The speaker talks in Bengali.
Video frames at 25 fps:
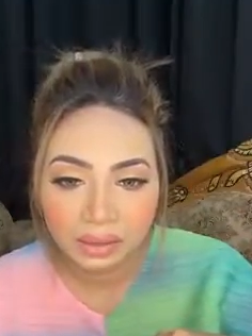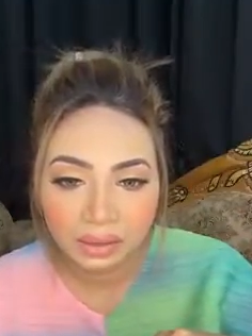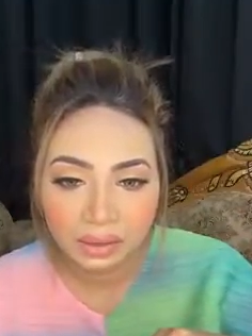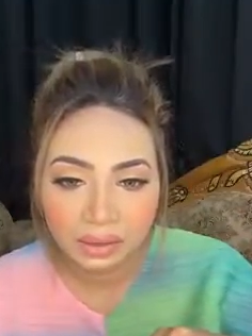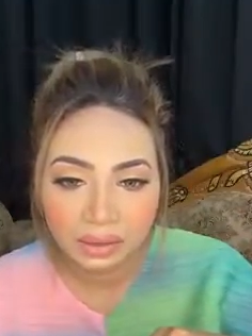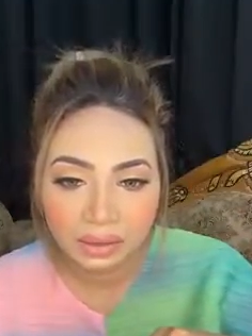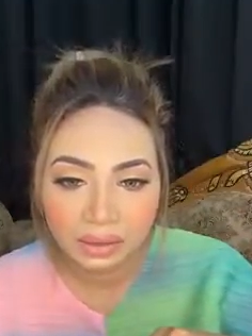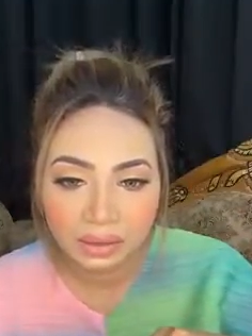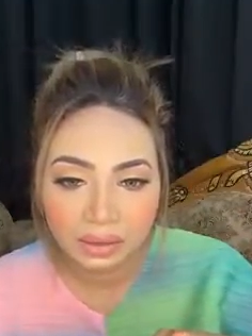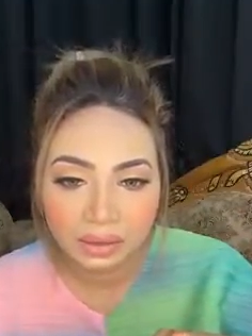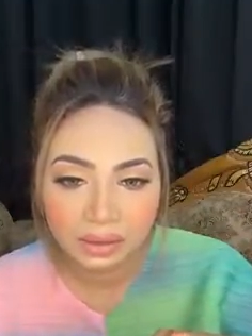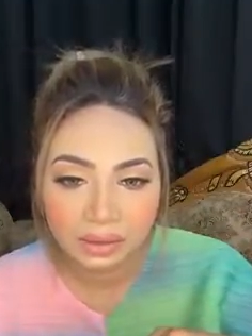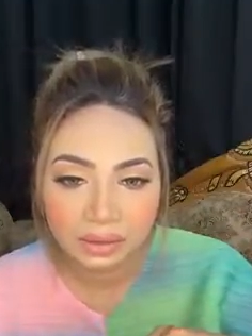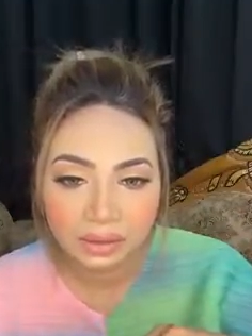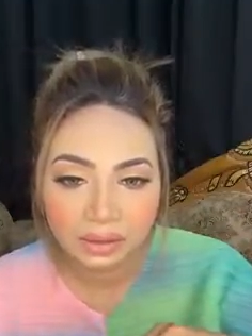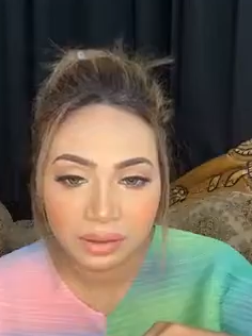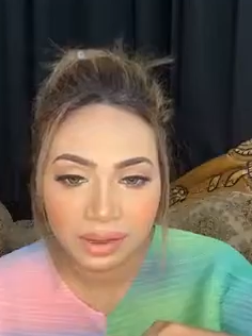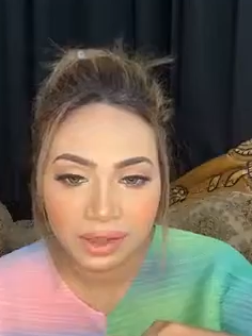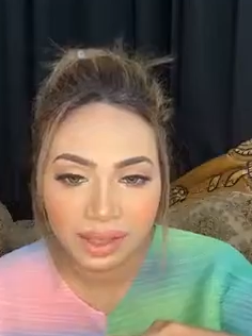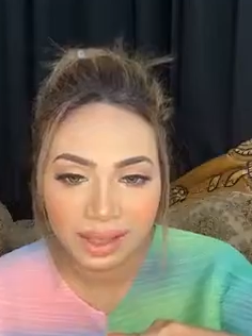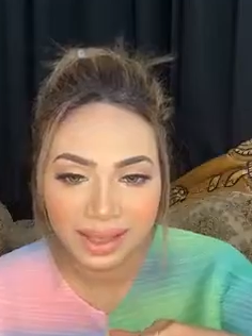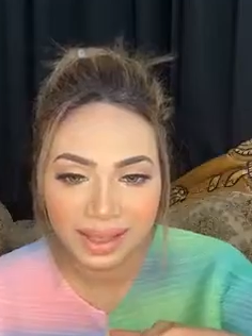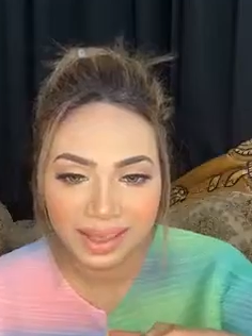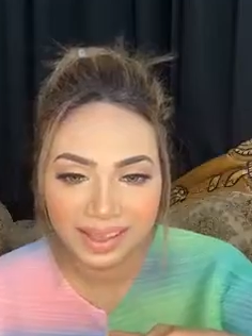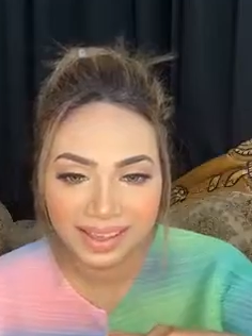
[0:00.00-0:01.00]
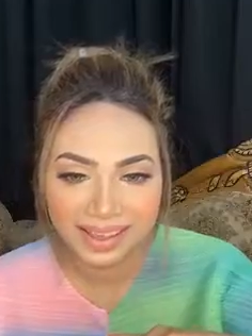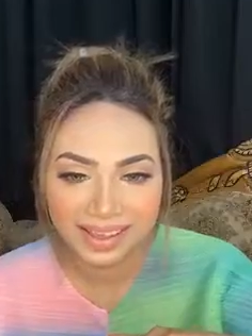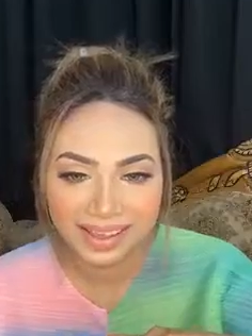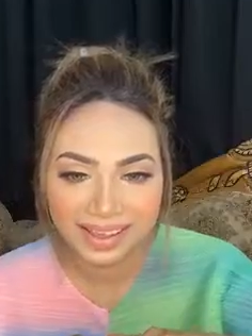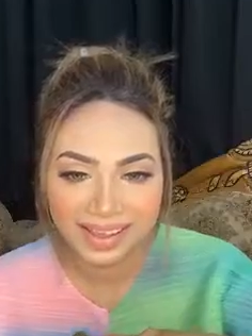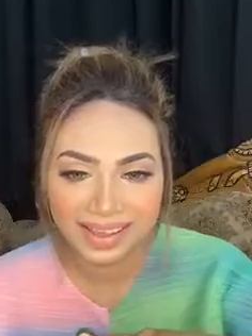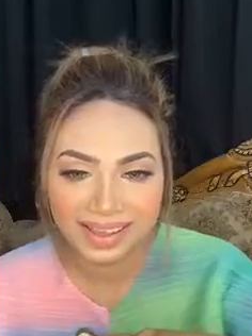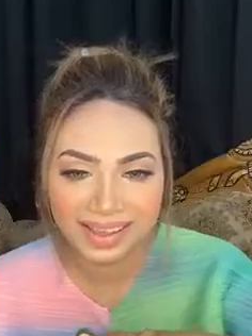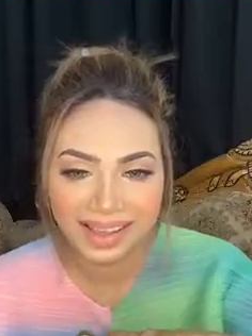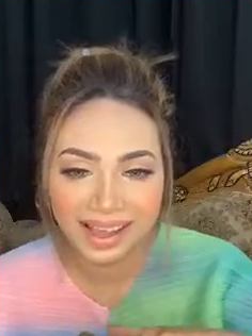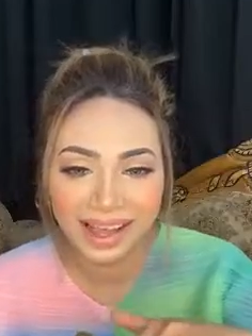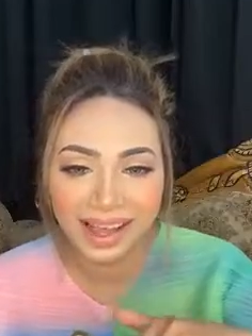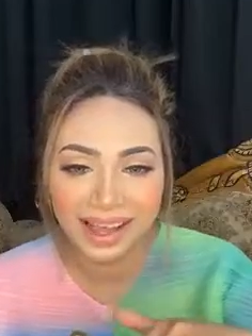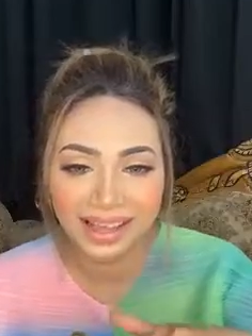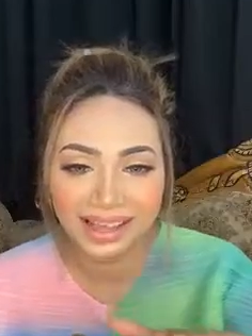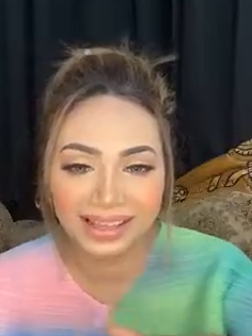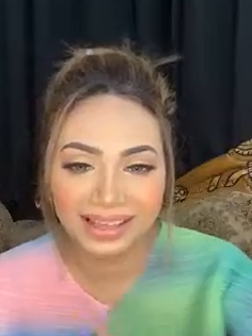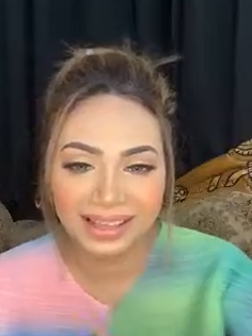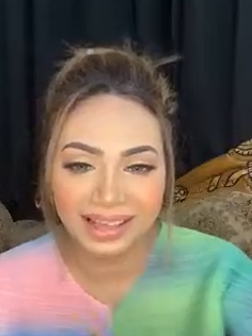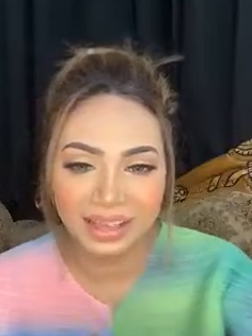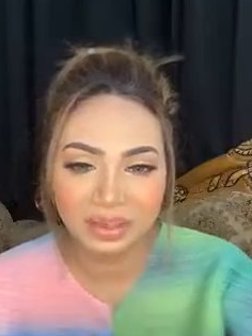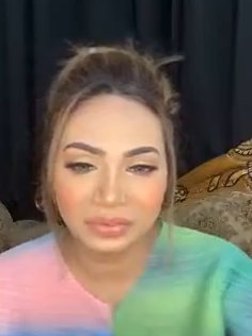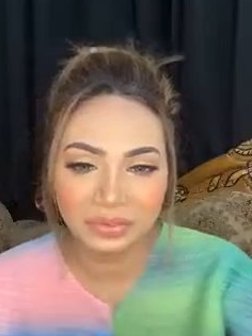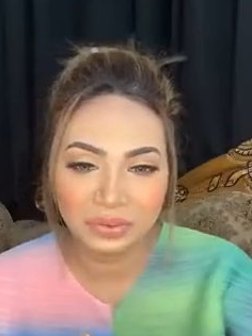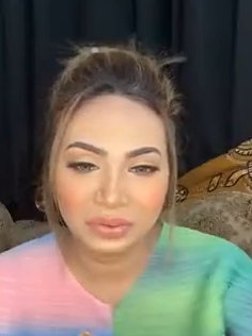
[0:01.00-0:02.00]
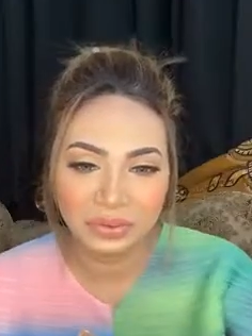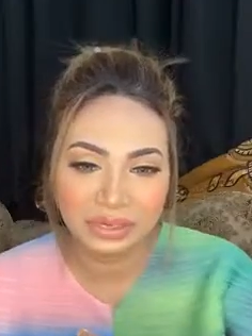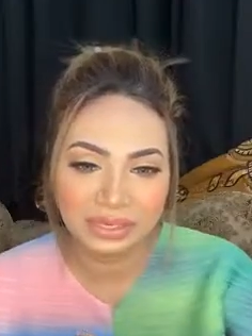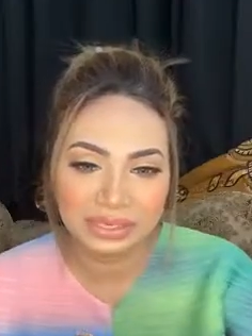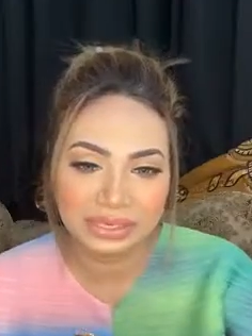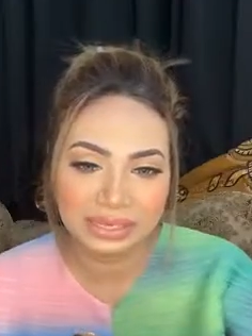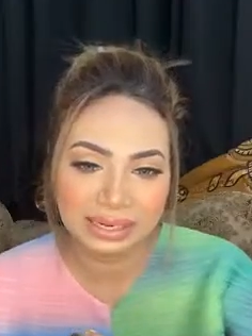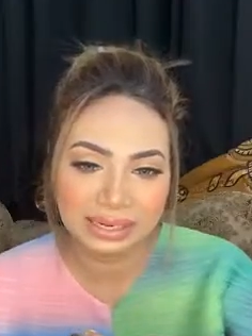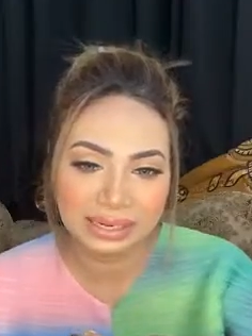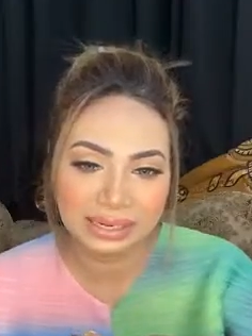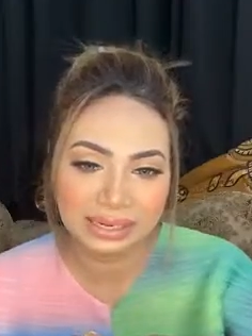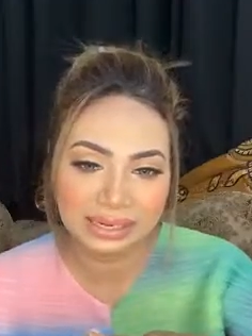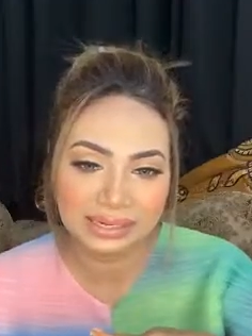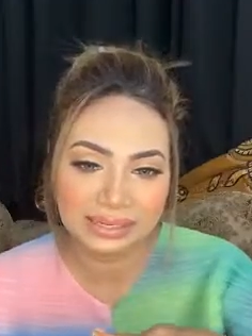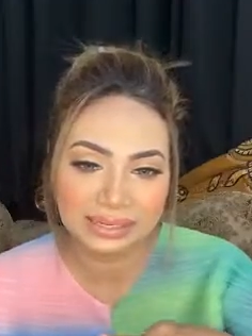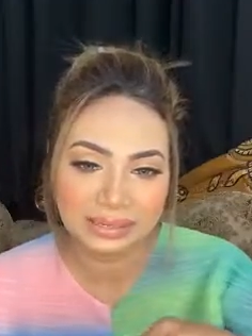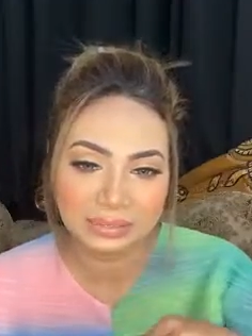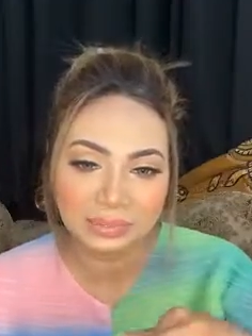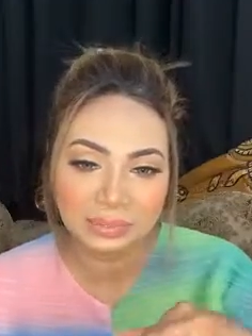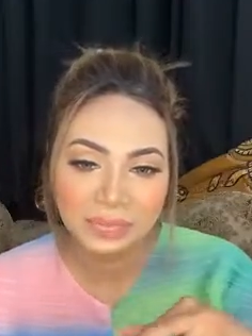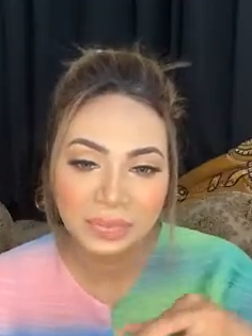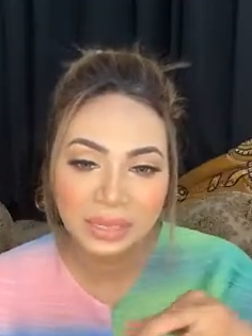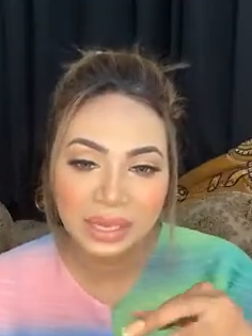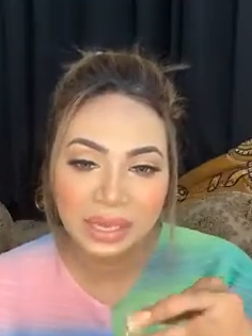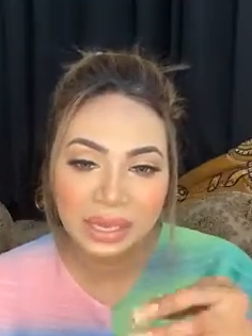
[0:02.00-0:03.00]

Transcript: কি আই লাভ ইউর সার্কাজম